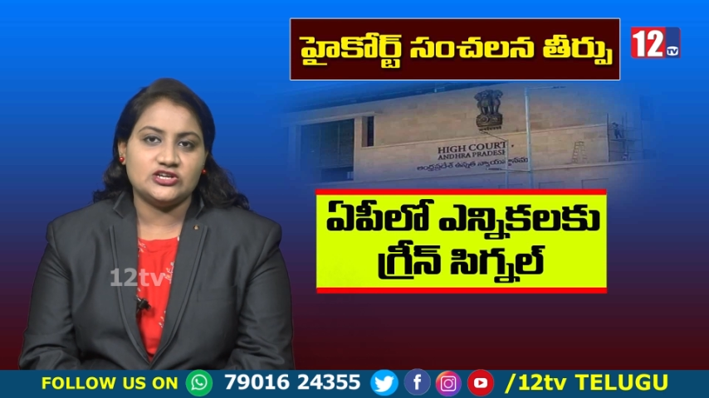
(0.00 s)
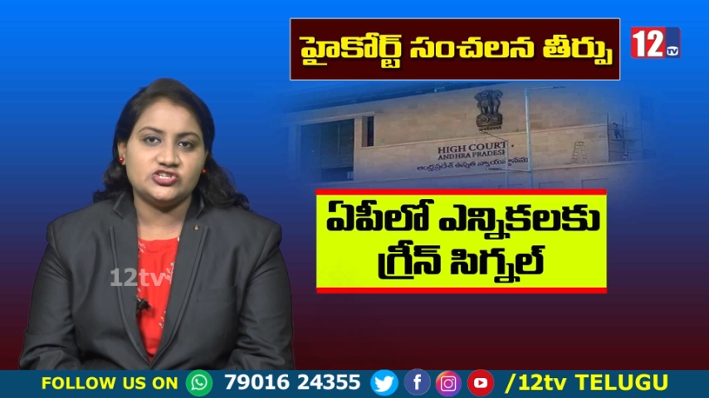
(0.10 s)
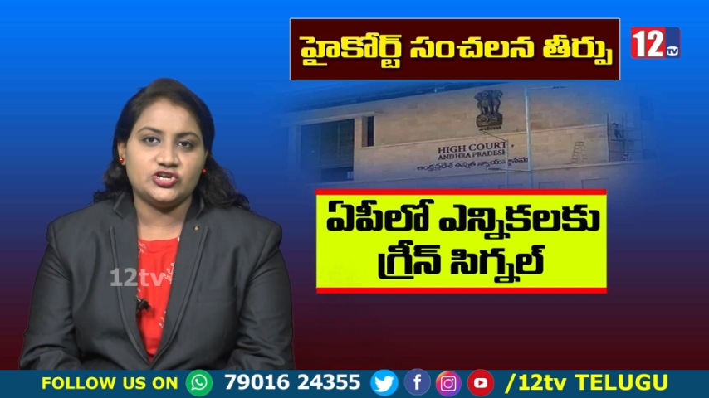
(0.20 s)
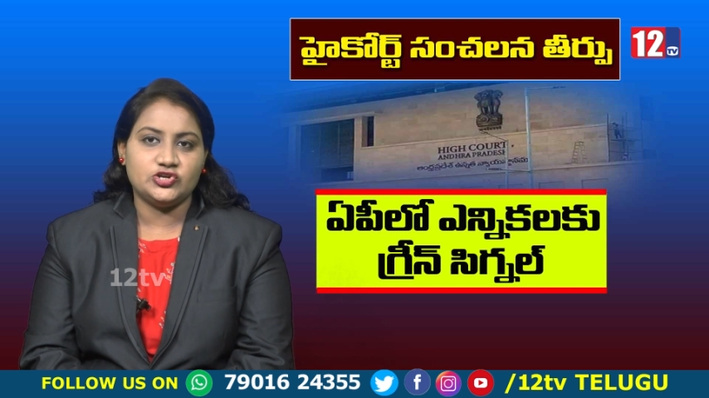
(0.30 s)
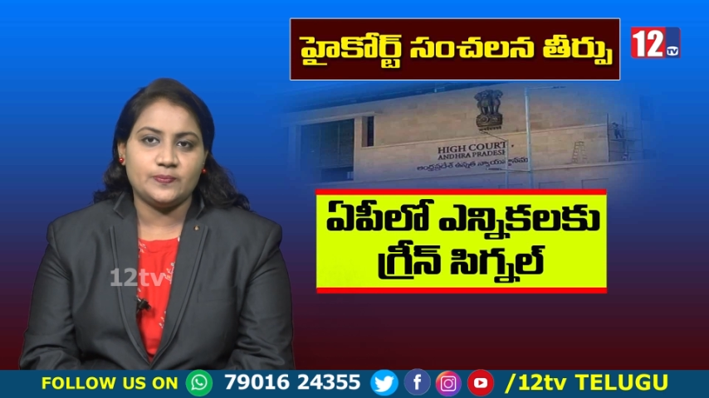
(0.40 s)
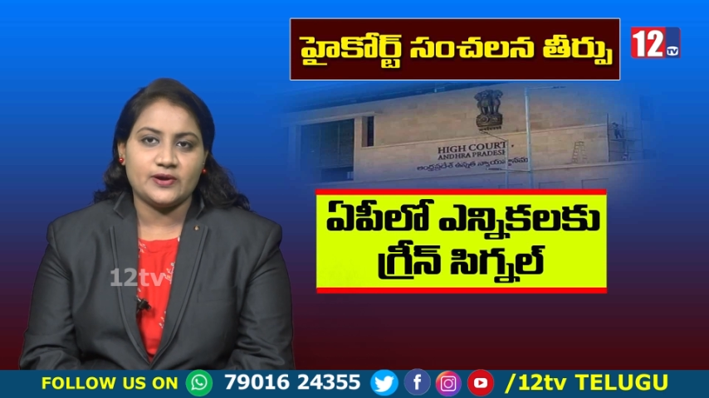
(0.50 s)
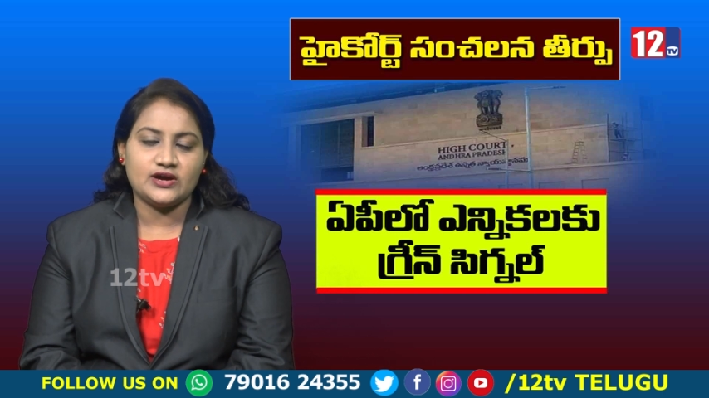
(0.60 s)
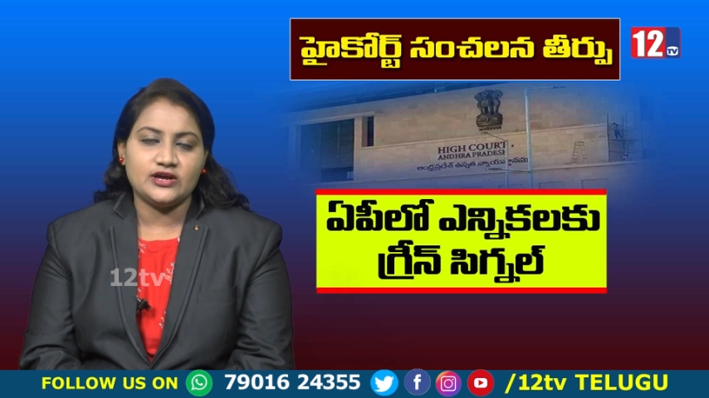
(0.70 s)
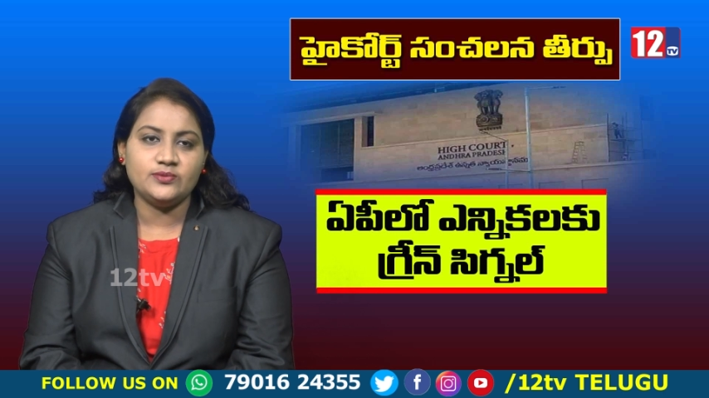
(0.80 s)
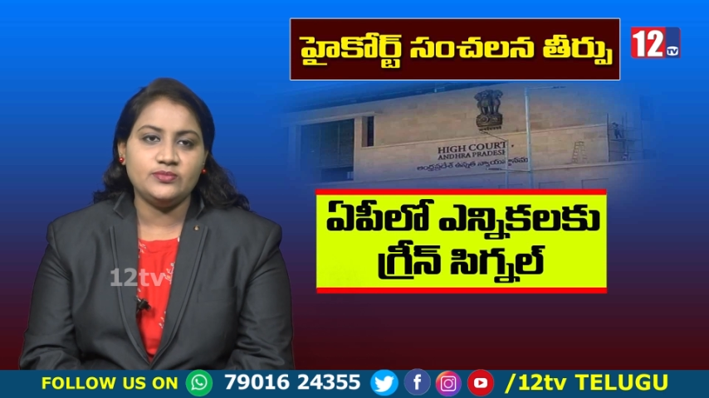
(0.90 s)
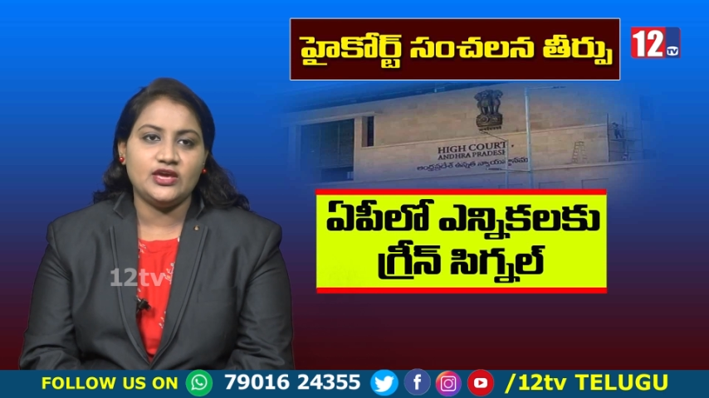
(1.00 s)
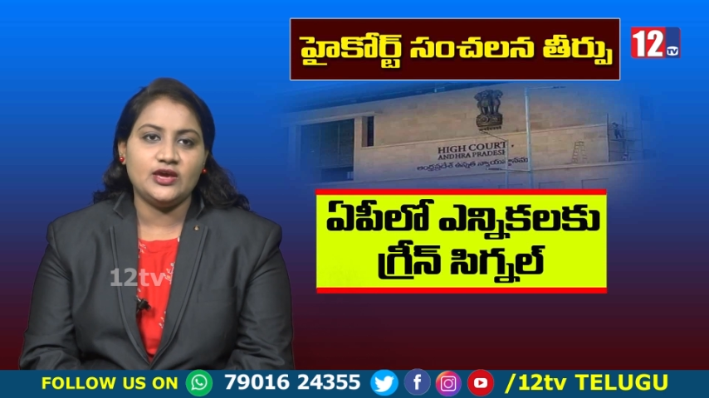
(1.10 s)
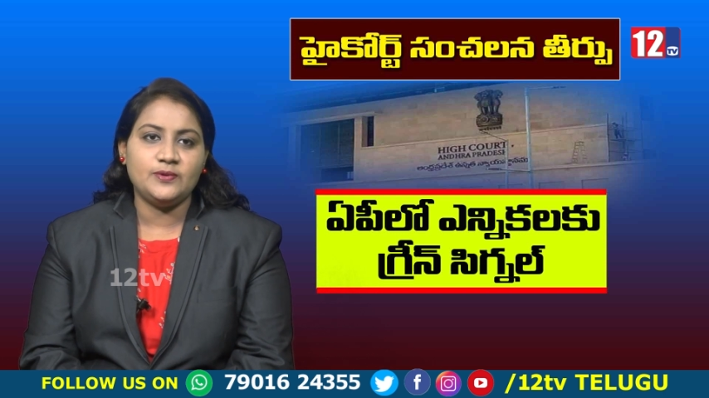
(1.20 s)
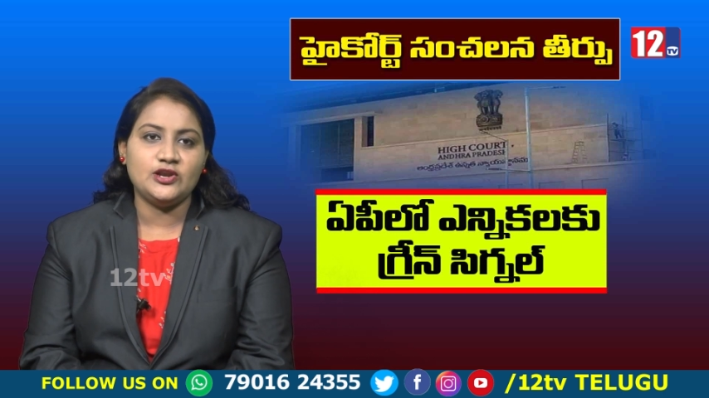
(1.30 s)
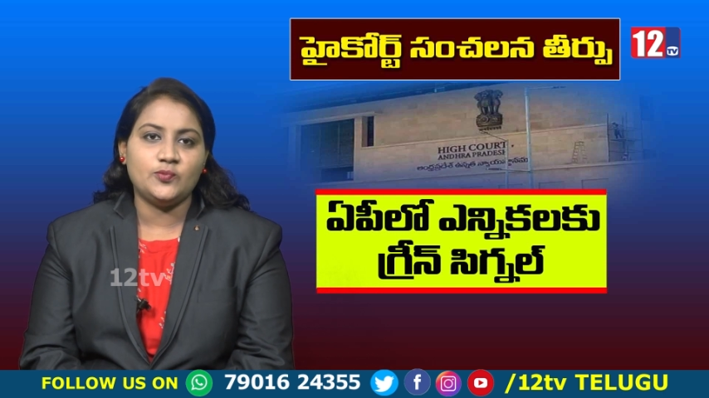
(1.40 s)
ఆ షెడ్యూల్ ప్రకారం
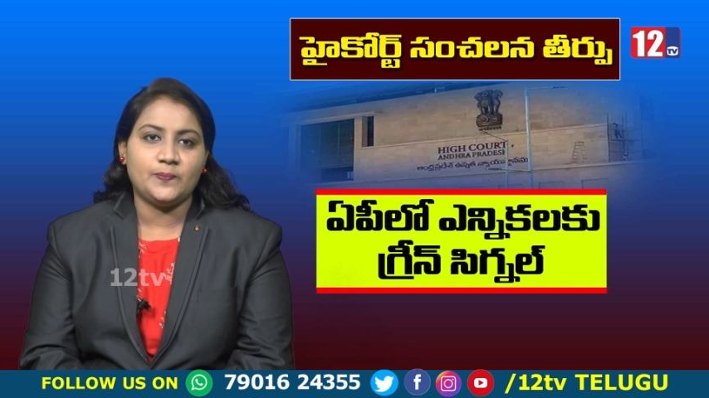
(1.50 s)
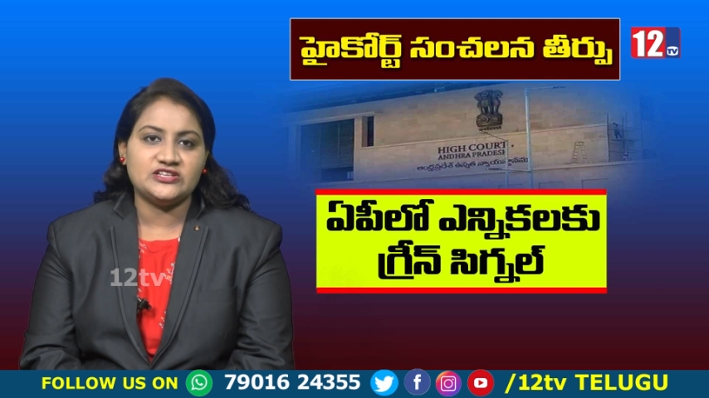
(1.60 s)
ఏపీలో